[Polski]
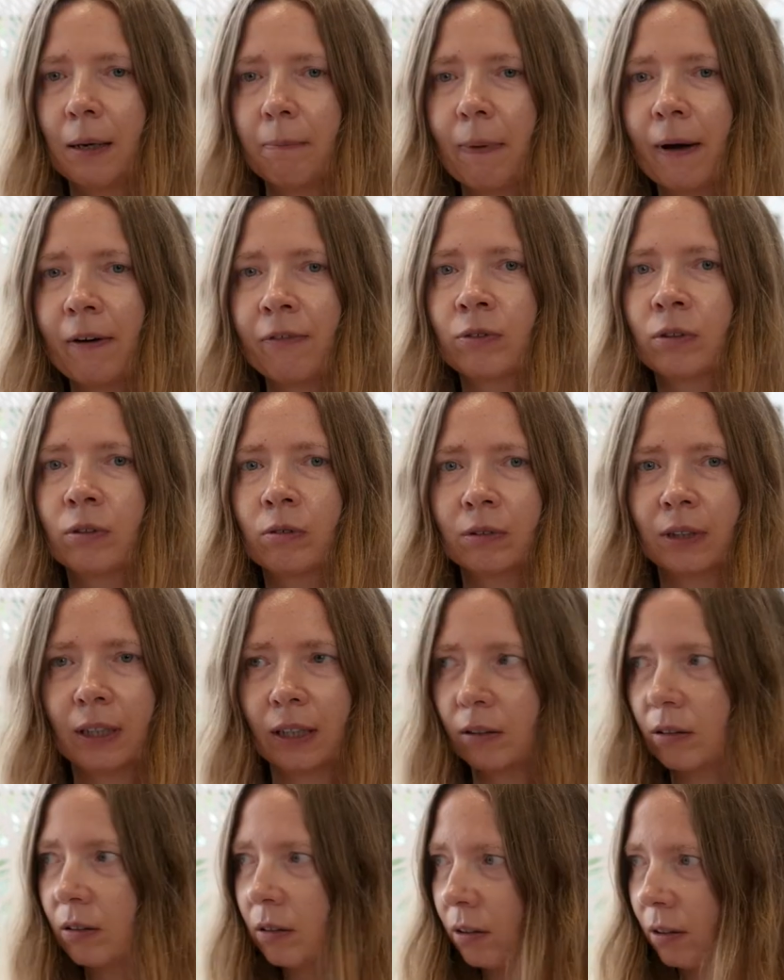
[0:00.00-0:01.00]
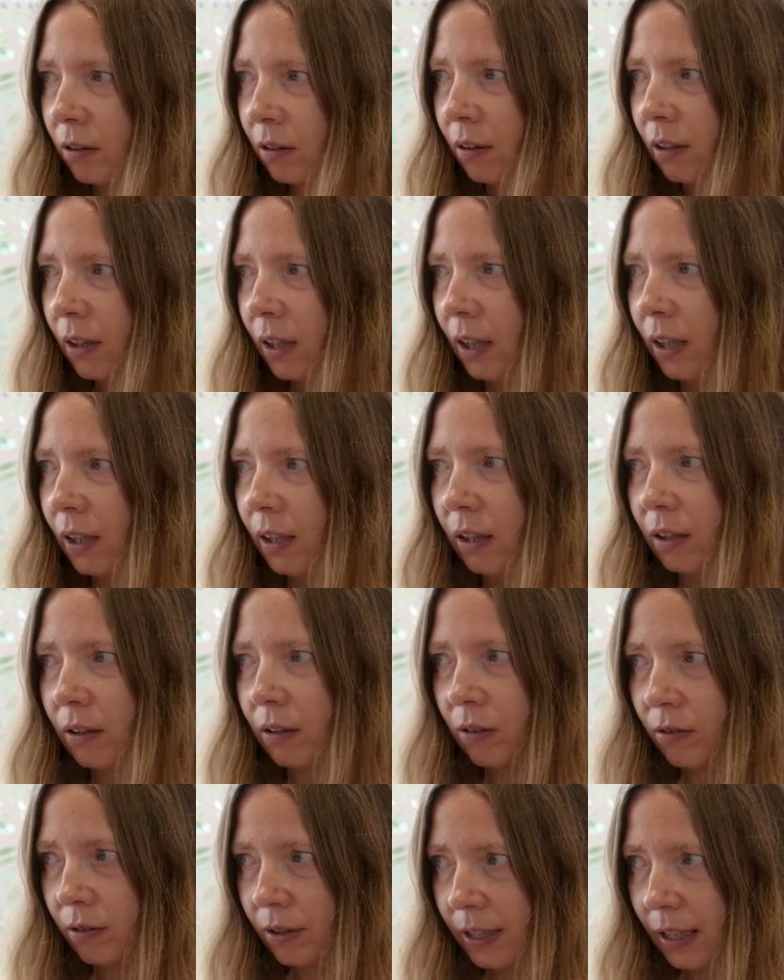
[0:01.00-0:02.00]
pewną jego e,
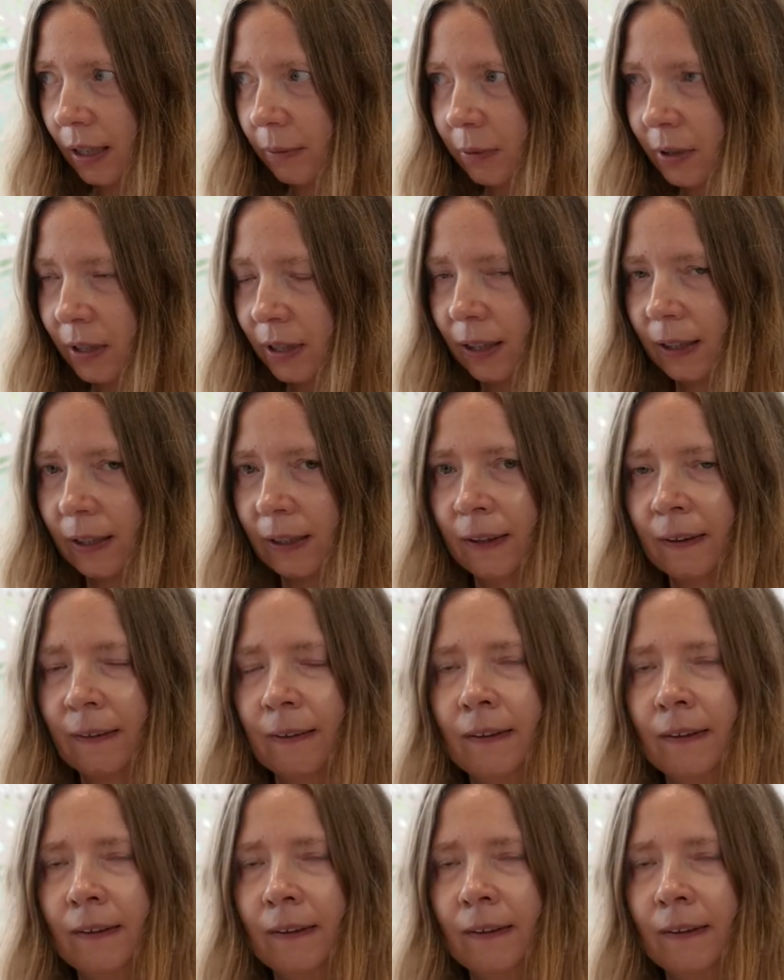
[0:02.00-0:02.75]
koncepcję.